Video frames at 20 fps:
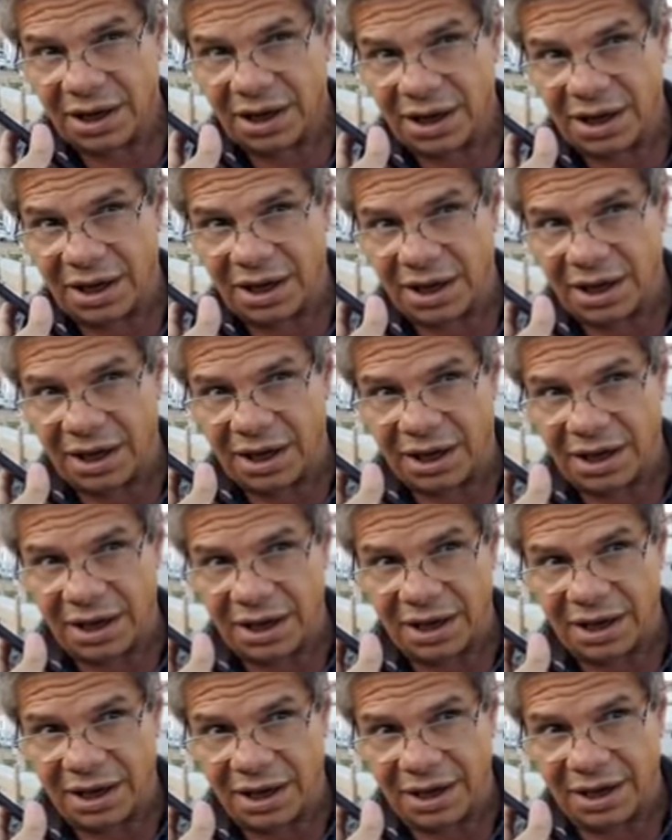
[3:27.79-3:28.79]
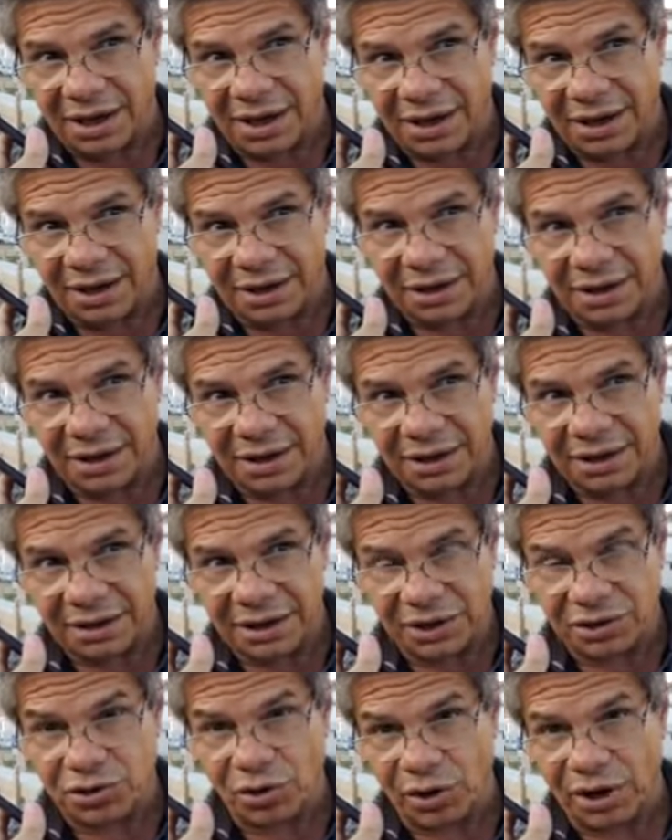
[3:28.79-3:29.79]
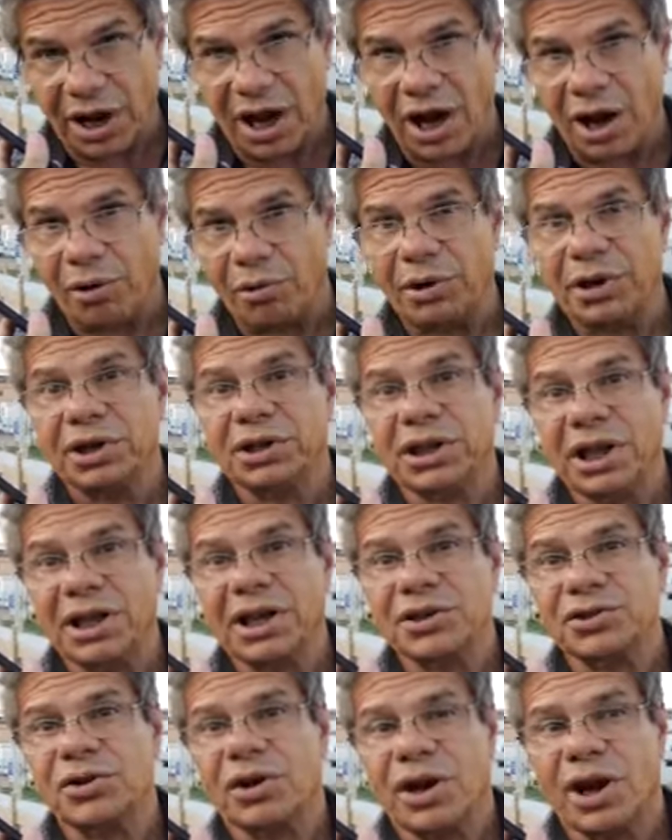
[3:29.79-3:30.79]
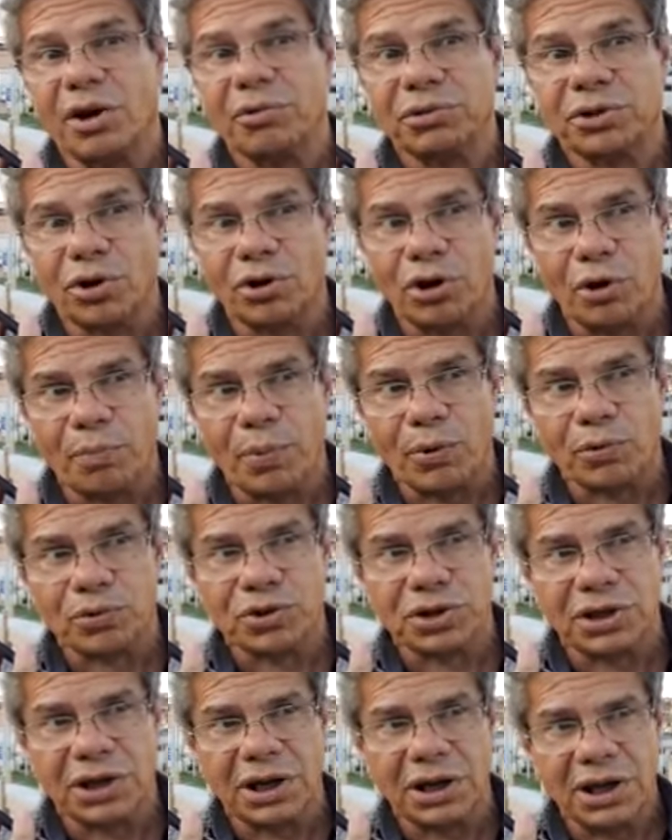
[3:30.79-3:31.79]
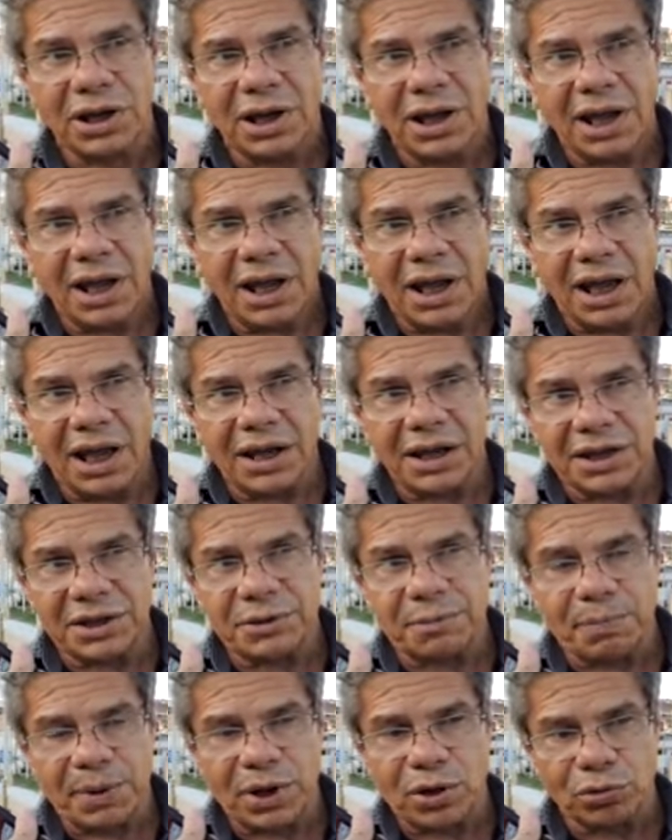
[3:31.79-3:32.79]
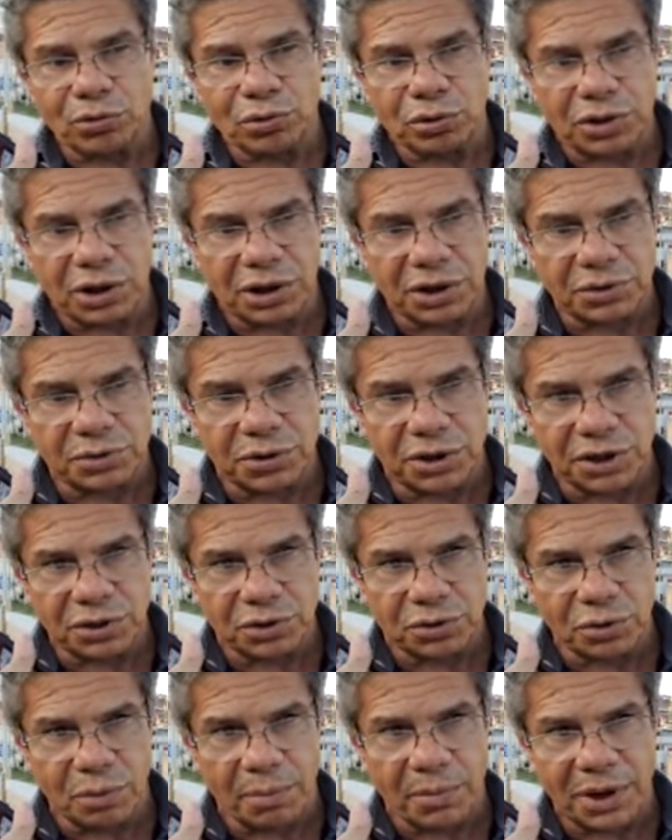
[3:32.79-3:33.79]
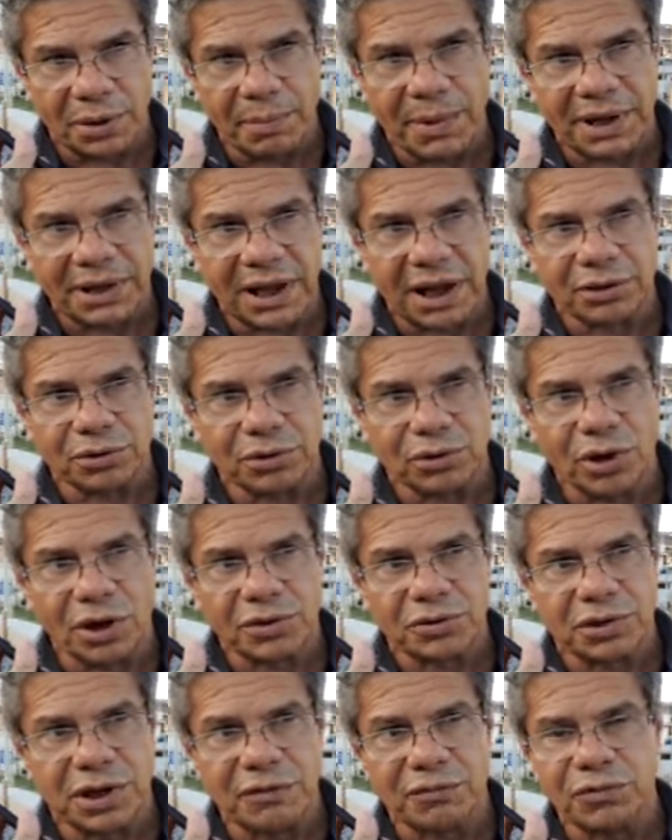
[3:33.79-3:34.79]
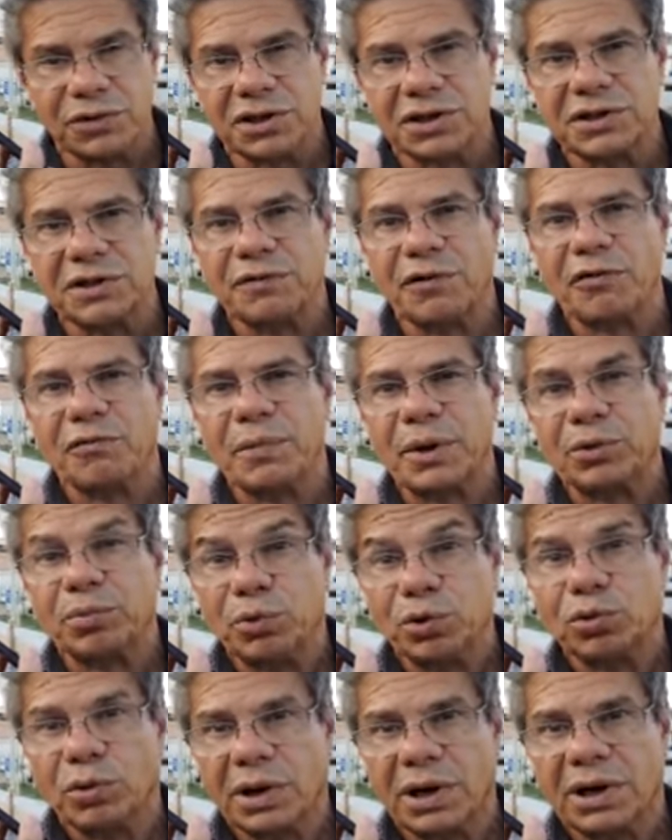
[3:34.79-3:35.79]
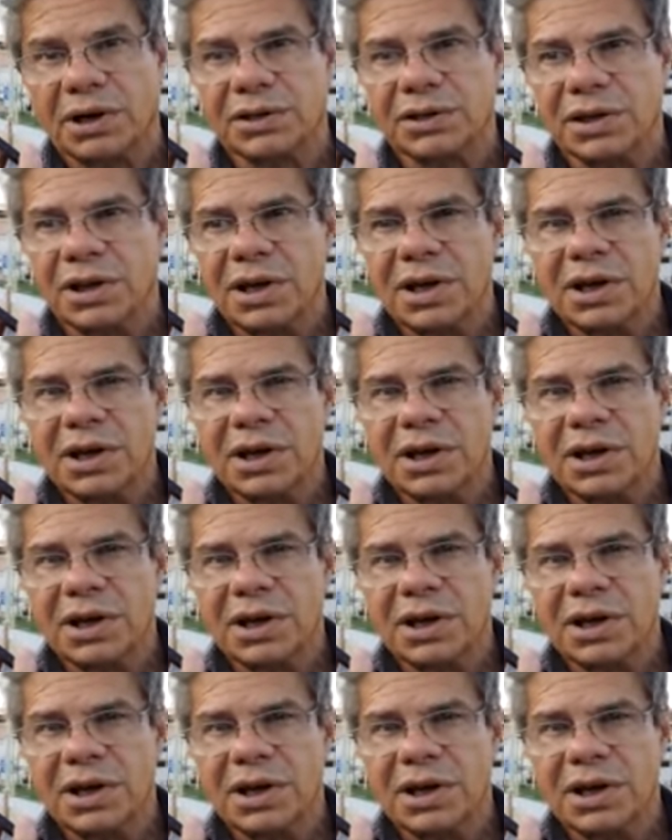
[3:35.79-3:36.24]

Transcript: É, nacional e internacional. Então, Leopoldina, é, nesse período, que nesse, nesse é, mandato nosso, teve um desenvolvimento muito grande.